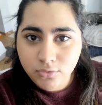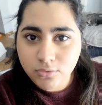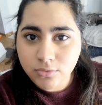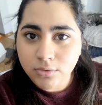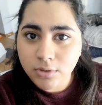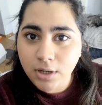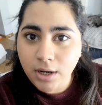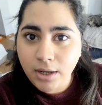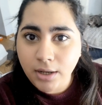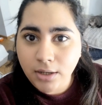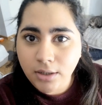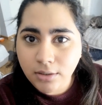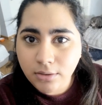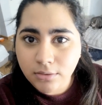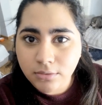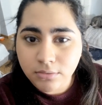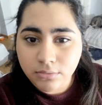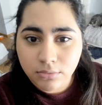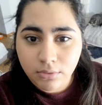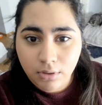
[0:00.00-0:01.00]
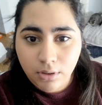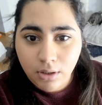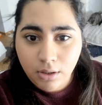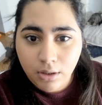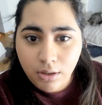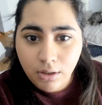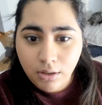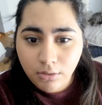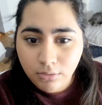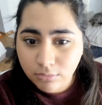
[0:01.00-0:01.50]
là,
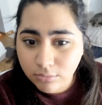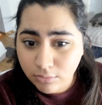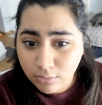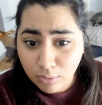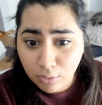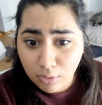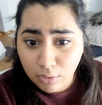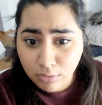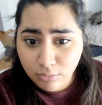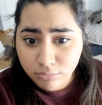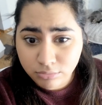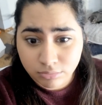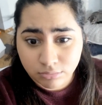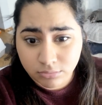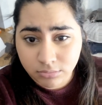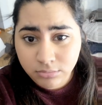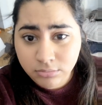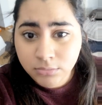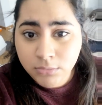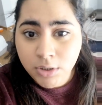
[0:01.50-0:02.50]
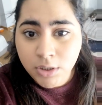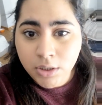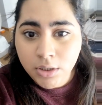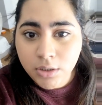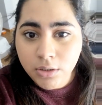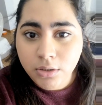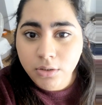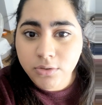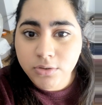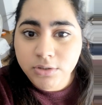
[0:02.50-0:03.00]
là, là, hmm,
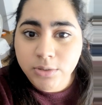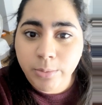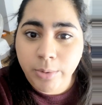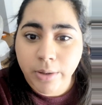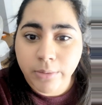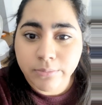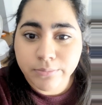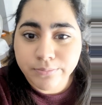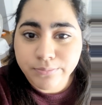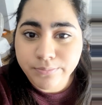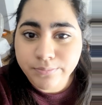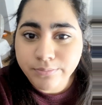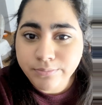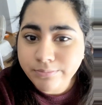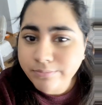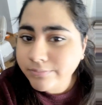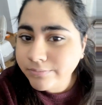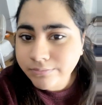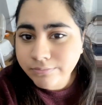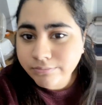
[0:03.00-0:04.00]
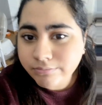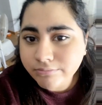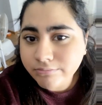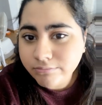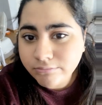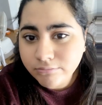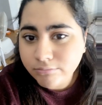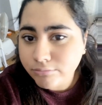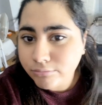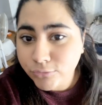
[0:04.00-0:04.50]
je sais pas.
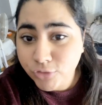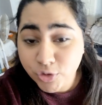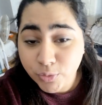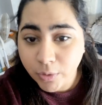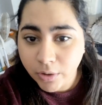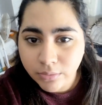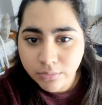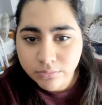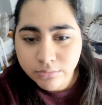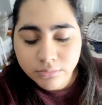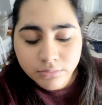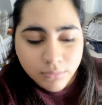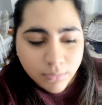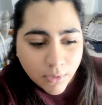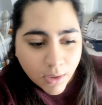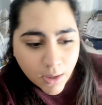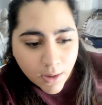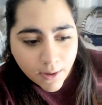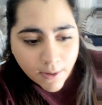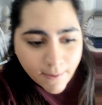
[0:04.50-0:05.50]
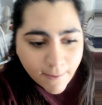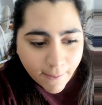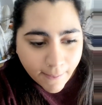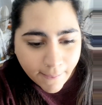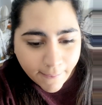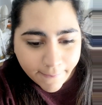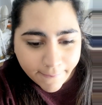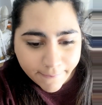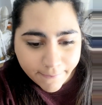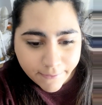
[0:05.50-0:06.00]
Tu vois.
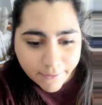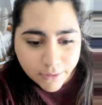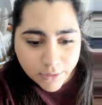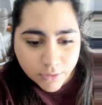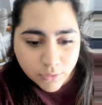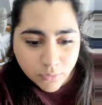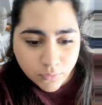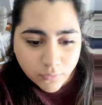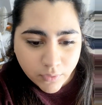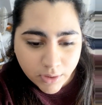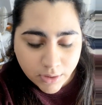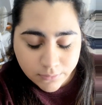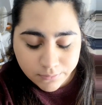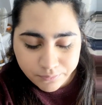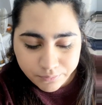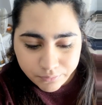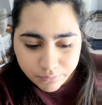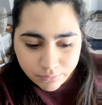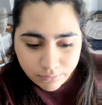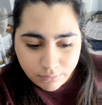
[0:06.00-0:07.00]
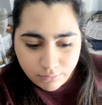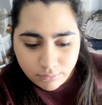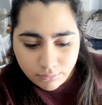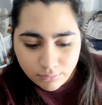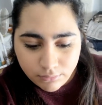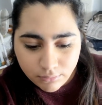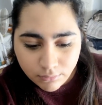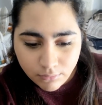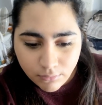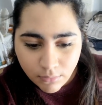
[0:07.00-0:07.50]
Euh, donc voilà.
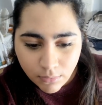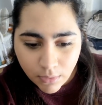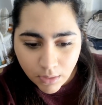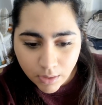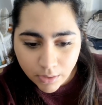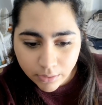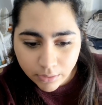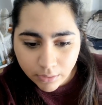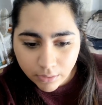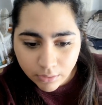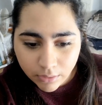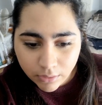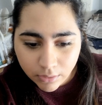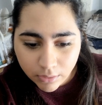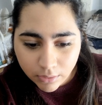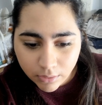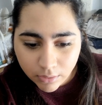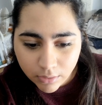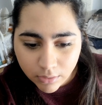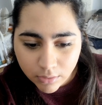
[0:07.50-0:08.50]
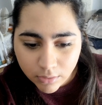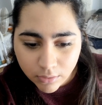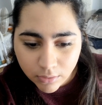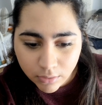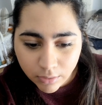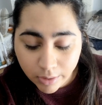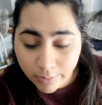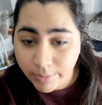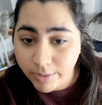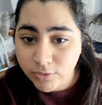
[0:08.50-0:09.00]

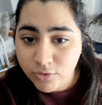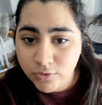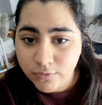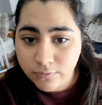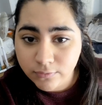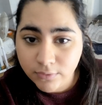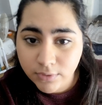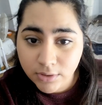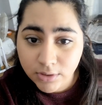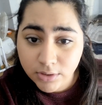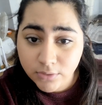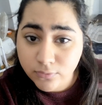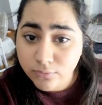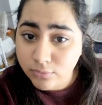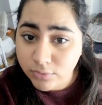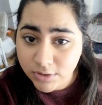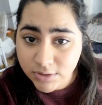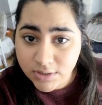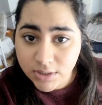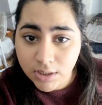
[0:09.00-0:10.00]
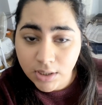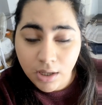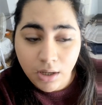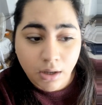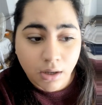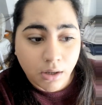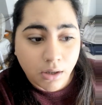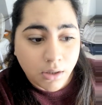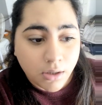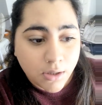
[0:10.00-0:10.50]
Euh, eh bien, je vais vous laisser
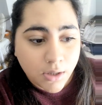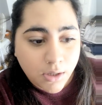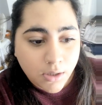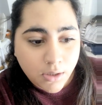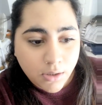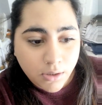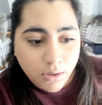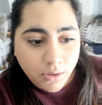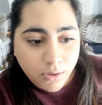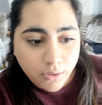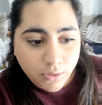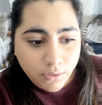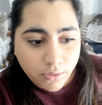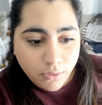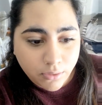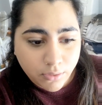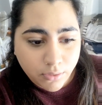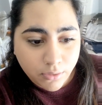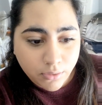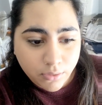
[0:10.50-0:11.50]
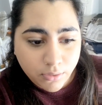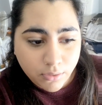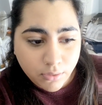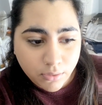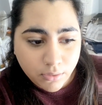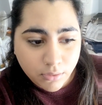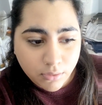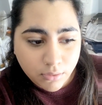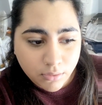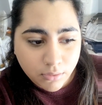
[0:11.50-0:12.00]
là.
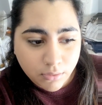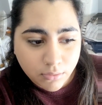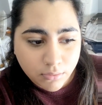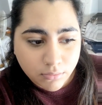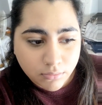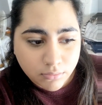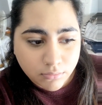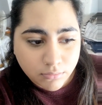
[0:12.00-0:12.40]
Euh,